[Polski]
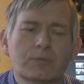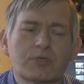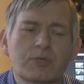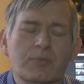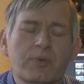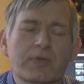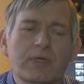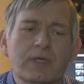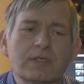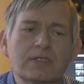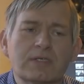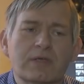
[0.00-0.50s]

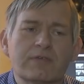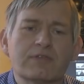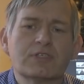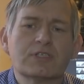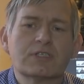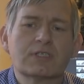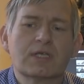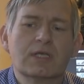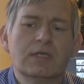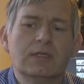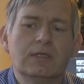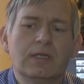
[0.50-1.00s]
Przypominam sobie
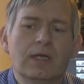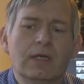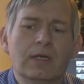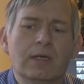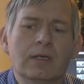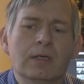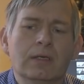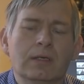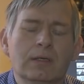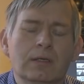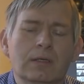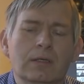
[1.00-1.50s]
wszystkie
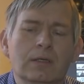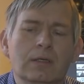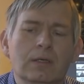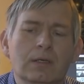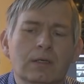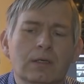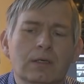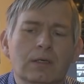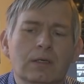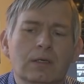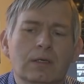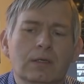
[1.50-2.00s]
te
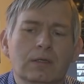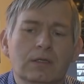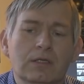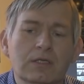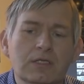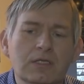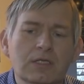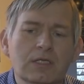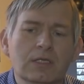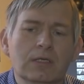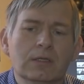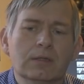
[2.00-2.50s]

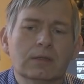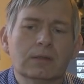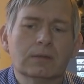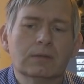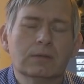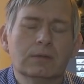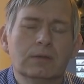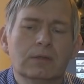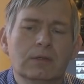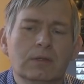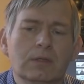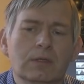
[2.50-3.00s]
dni
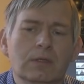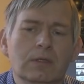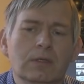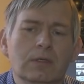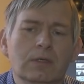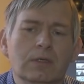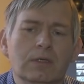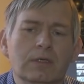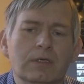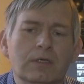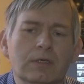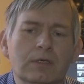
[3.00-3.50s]

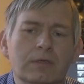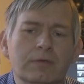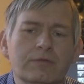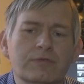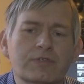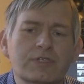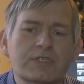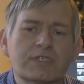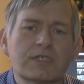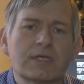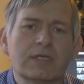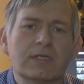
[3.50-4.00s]
i
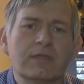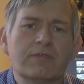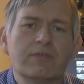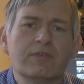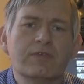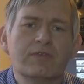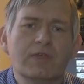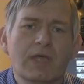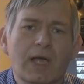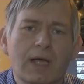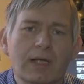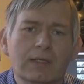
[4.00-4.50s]
wszystkie te
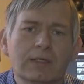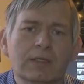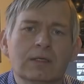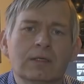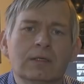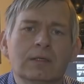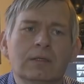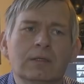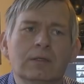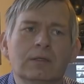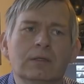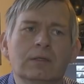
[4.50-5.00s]

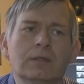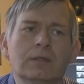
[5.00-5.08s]
wywiady